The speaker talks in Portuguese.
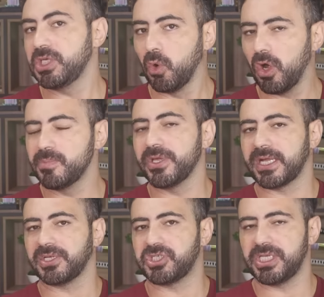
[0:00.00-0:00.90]
E Oimo e
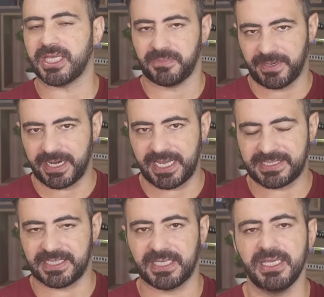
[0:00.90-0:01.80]
Kashi que
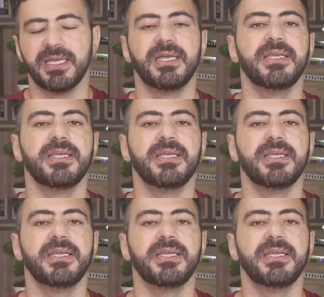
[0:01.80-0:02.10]
aparecem aqui